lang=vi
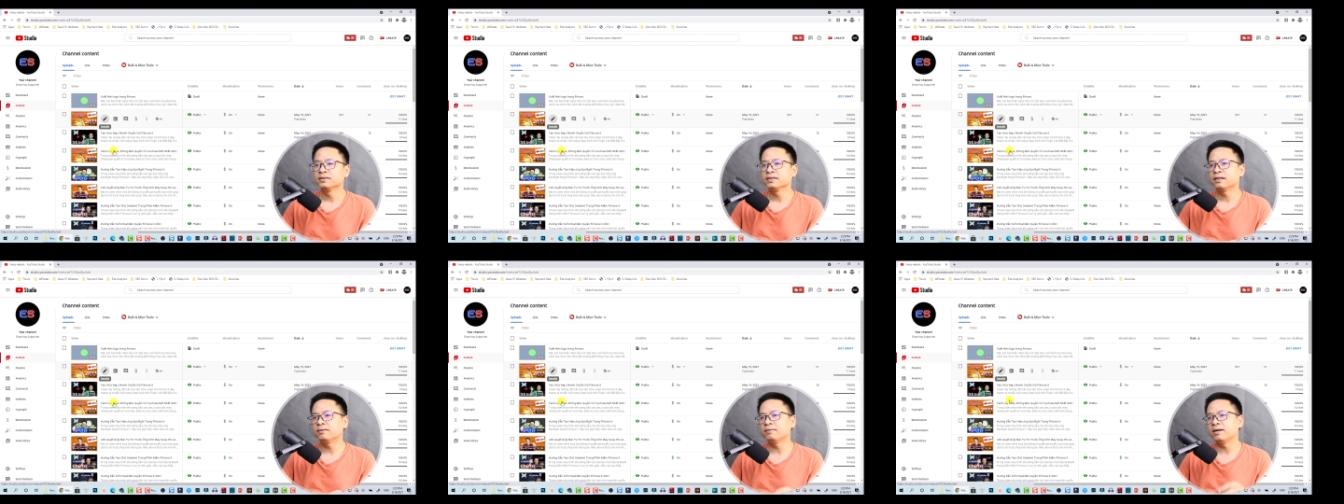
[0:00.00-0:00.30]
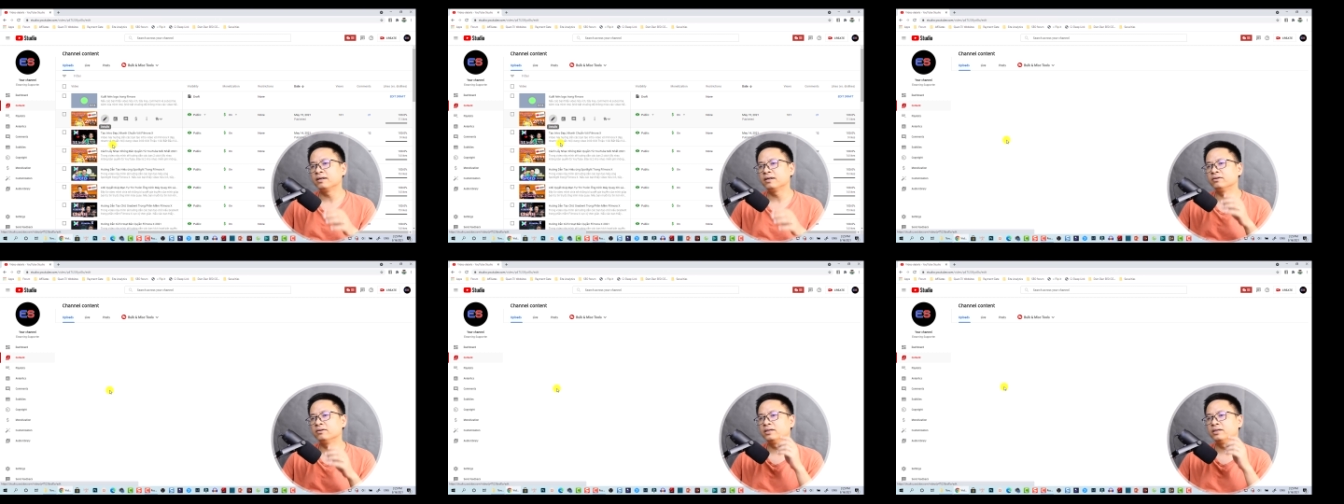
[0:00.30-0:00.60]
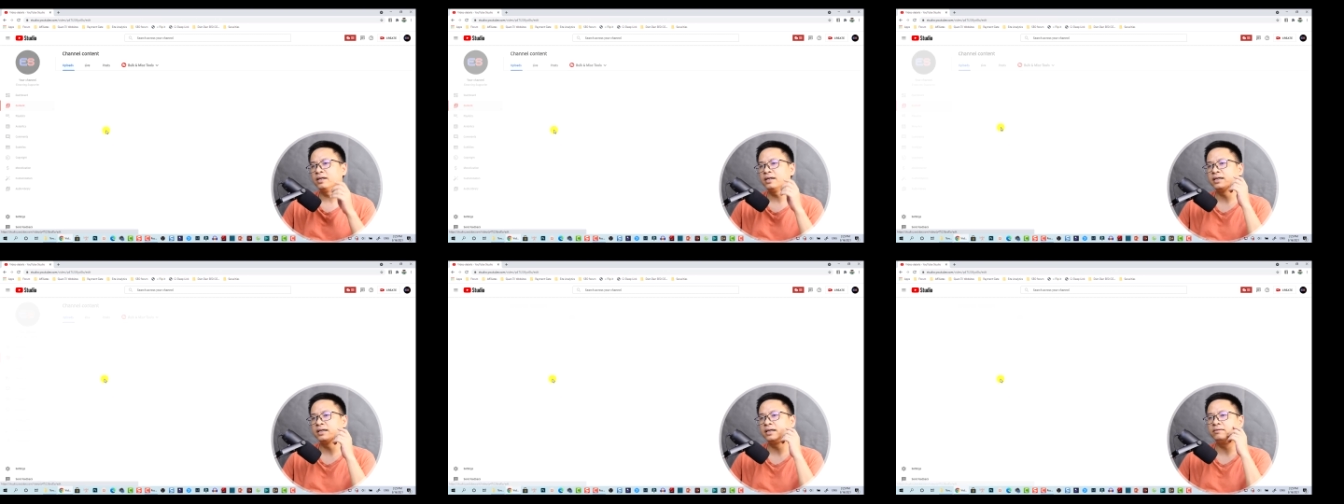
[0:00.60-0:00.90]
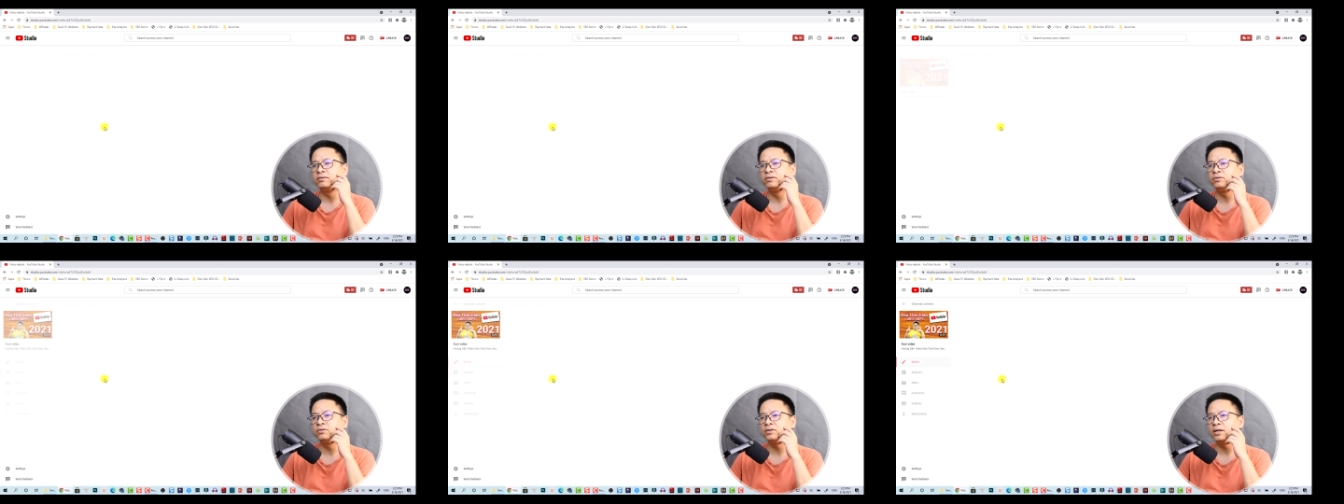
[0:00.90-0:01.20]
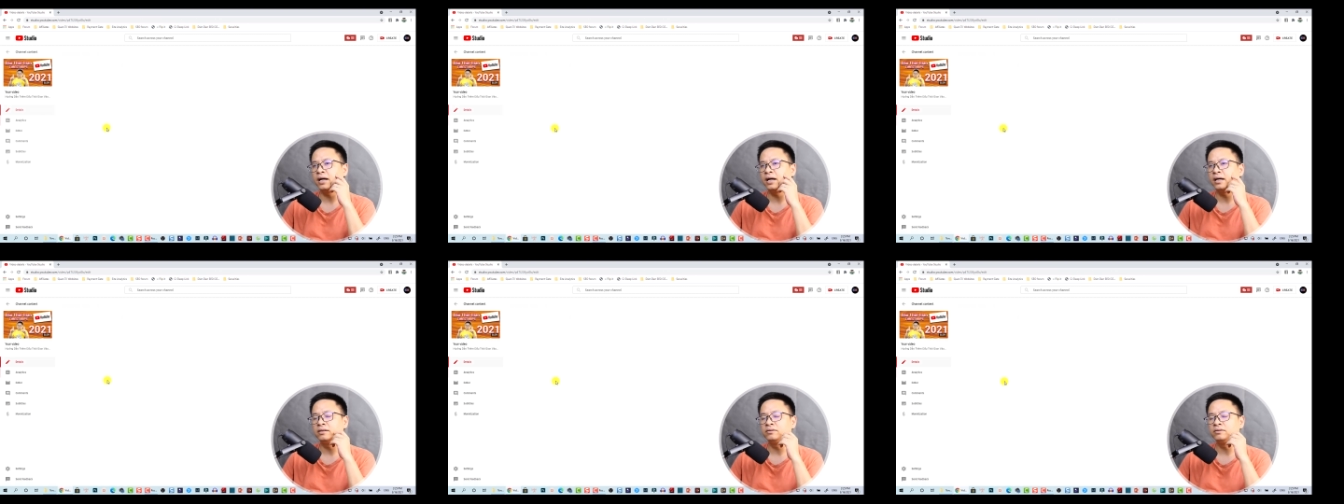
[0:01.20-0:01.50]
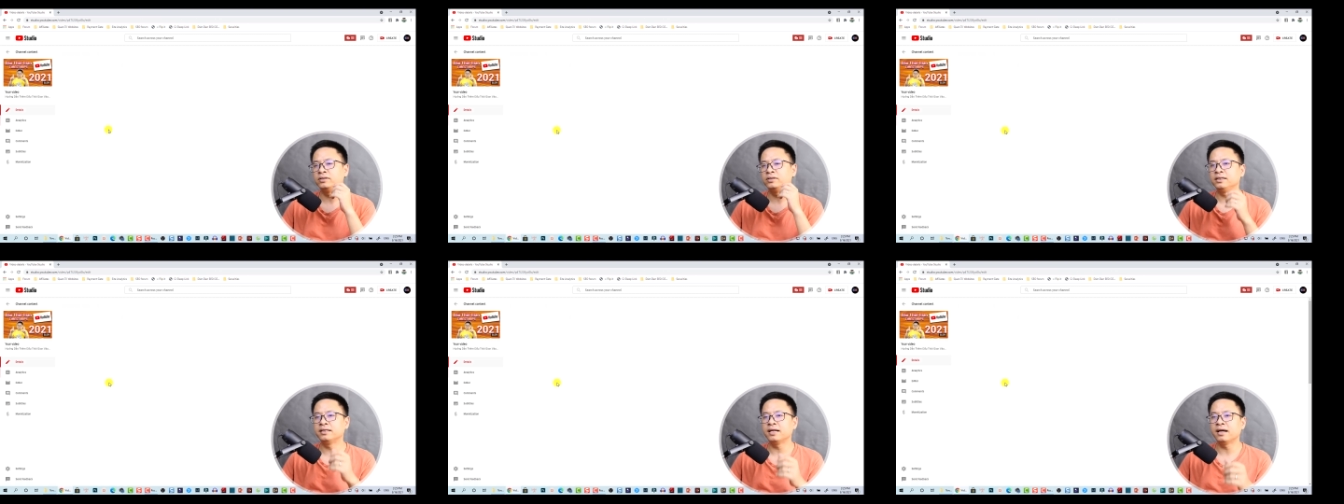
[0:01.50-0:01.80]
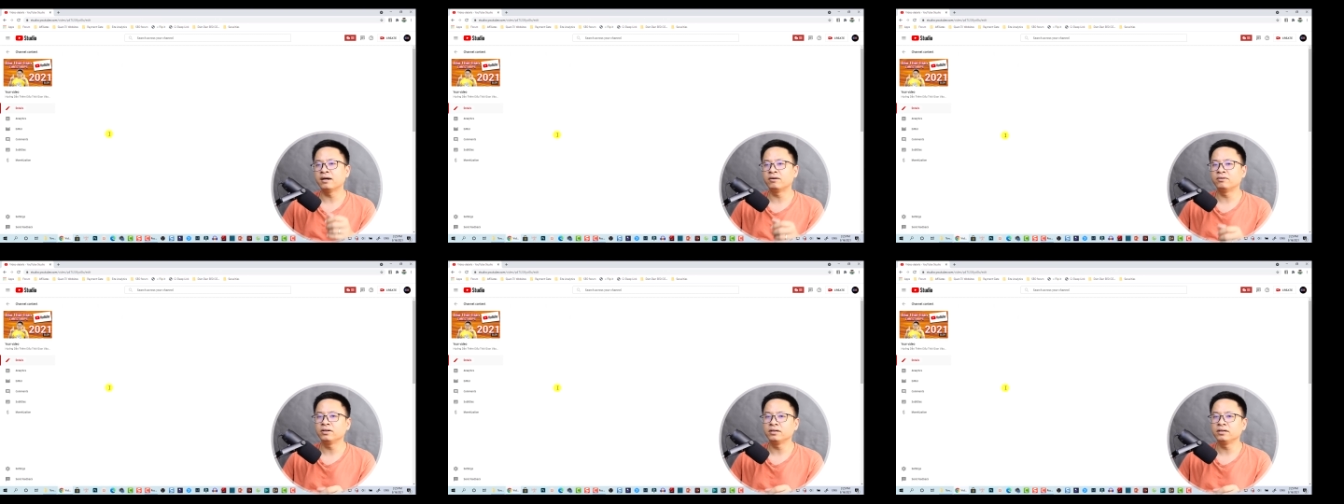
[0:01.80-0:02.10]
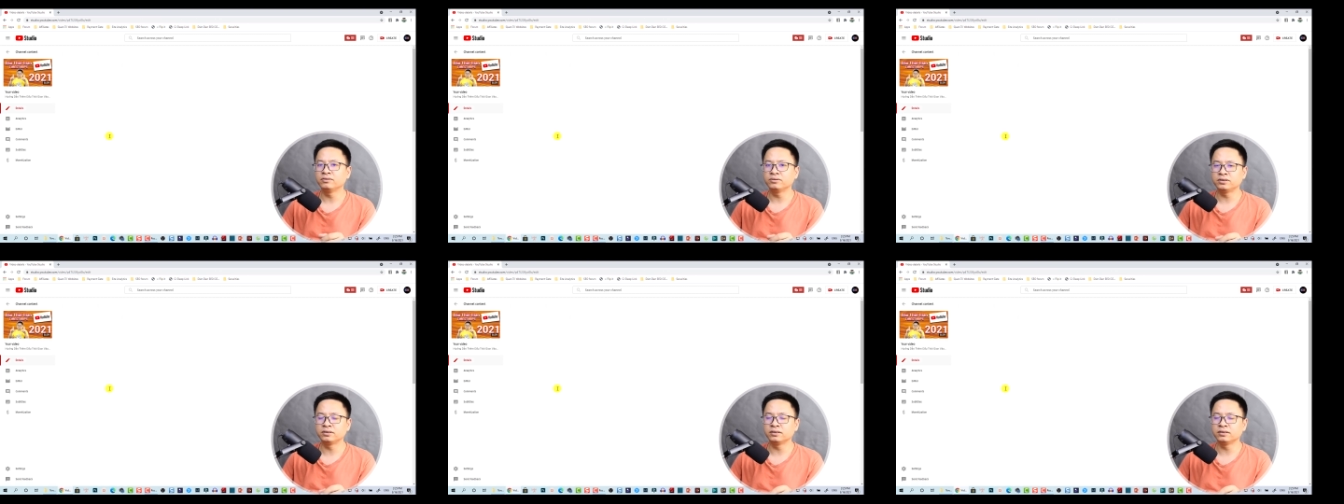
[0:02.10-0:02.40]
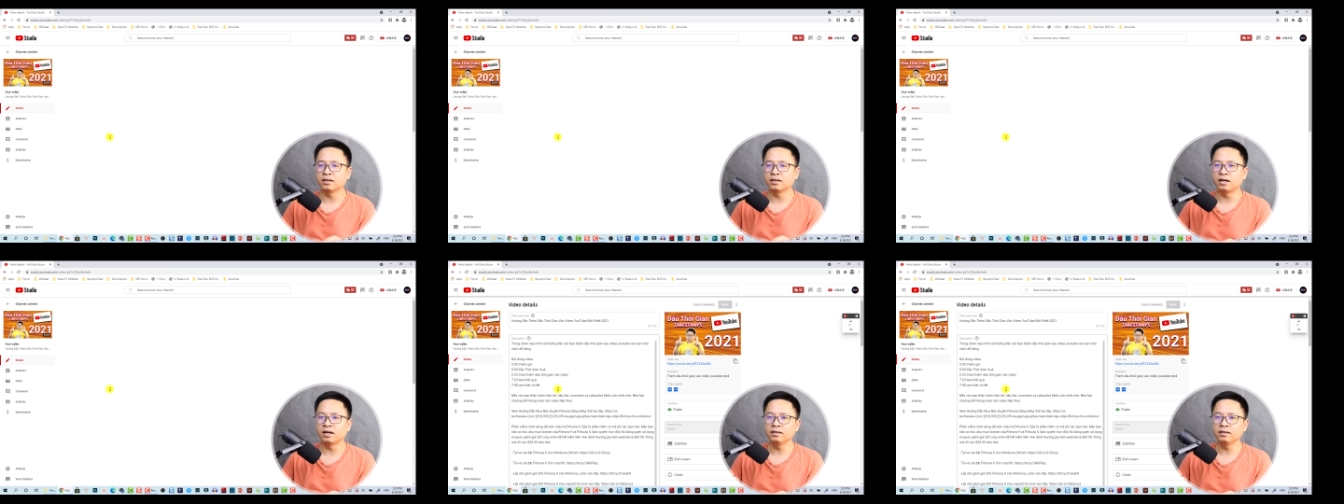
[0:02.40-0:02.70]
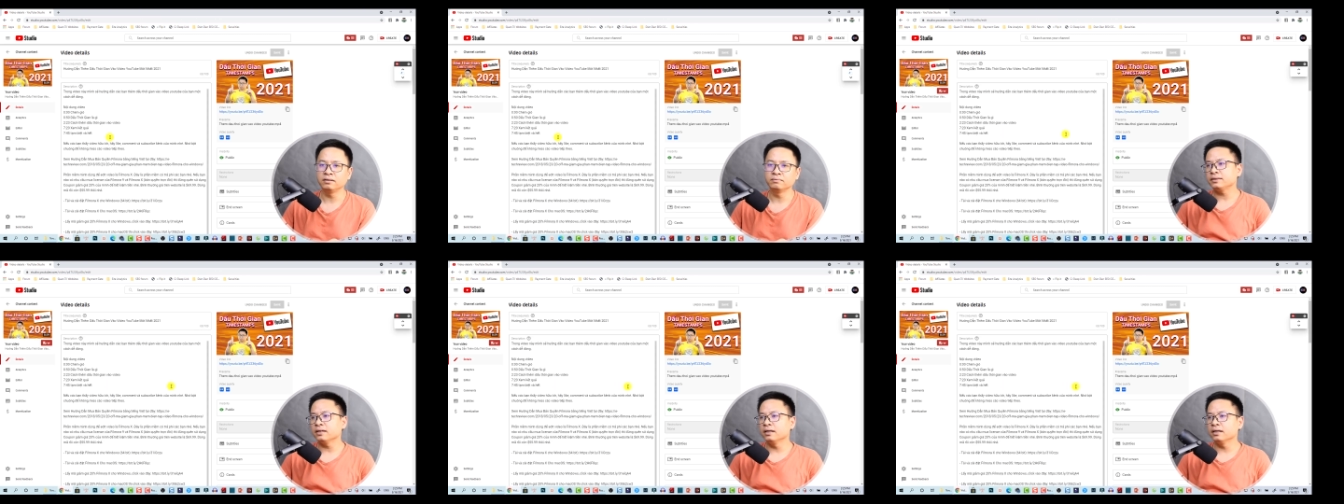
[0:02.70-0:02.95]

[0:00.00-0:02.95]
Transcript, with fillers: các bạn có thể kích vào nút này, nút detail ấy, nút sửa ấy.